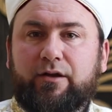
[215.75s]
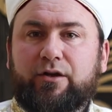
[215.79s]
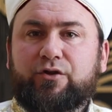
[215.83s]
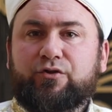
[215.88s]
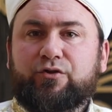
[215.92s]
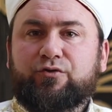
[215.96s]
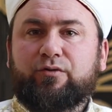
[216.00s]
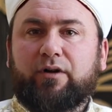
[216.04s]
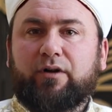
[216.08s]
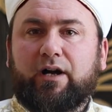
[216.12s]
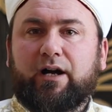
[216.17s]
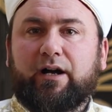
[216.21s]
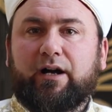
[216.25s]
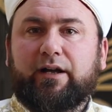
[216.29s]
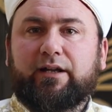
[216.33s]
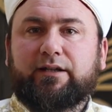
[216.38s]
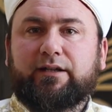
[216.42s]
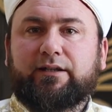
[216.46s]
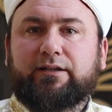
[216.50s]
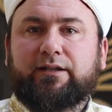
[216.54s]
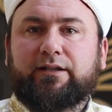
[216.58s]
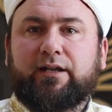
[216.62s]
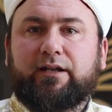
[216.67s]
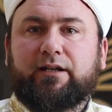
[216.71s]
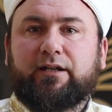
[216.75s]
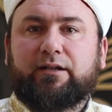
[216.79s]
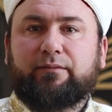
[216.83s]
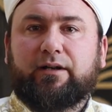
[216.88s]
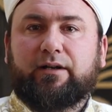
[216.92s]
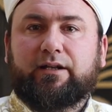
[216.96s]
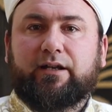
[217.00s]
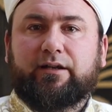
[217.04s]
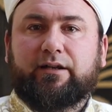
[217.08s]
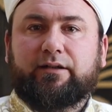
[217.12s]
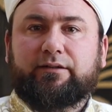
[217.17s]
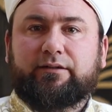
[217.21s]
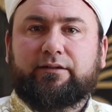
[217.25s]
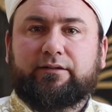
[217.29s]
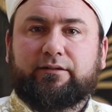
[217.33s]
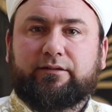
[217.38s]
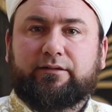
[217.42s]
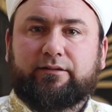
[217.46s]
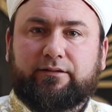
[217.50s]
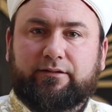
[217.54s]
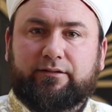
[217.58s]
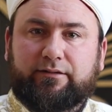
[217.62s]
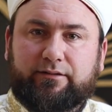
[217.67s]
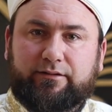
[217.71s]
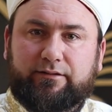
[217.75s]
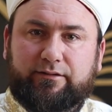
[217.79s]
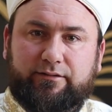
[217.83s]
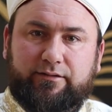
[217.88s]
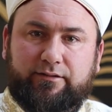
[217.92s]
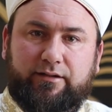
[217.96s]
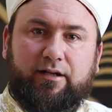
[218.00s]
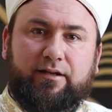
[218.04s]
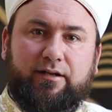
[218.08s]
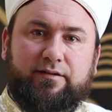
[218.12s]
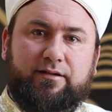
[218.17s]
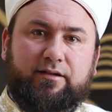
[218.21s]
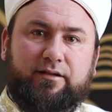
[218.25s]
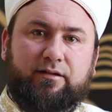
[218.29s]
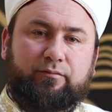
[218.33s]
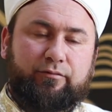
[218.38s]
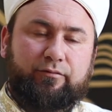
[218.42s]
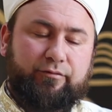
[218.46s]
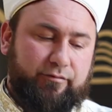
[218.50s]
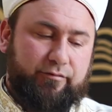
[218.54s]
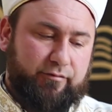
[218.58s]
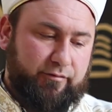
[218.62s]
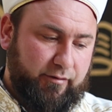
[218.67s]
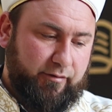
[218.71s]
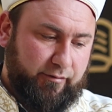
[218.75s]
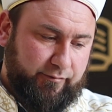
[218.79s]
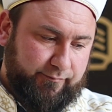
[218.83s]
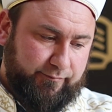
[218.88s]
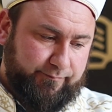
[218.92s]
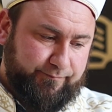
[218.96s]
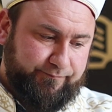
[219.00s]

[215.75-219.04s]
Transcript: şu ayeti kerimeleri nazil buyuruyor.